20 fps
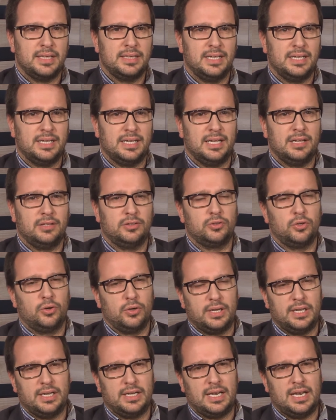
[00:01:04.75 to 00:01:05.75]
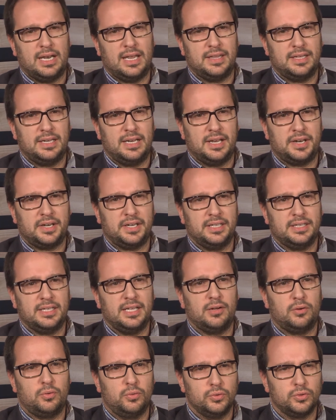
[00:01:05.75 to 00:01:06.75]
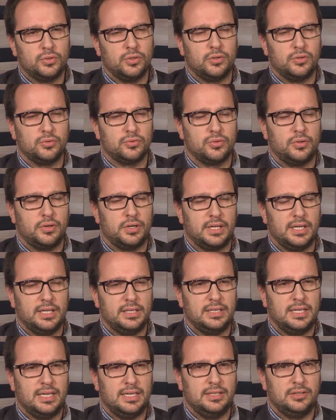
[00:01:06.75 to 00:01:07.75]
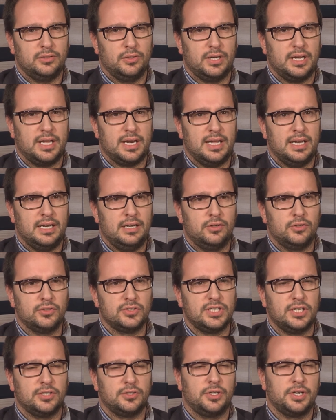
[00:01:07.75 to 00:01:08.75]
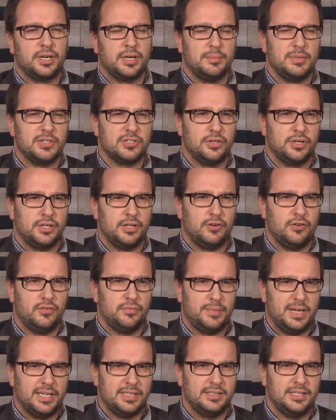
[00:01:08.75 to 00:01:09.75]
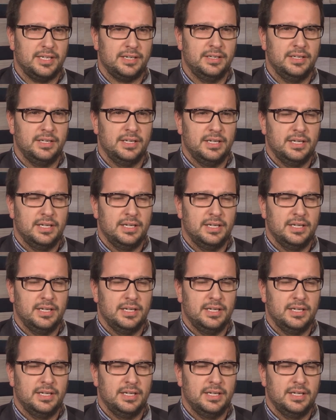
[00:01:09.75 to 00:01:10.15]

de que toquen la de la reta junto con su orquesta y tocará el concierto en re mayor de Hofmeister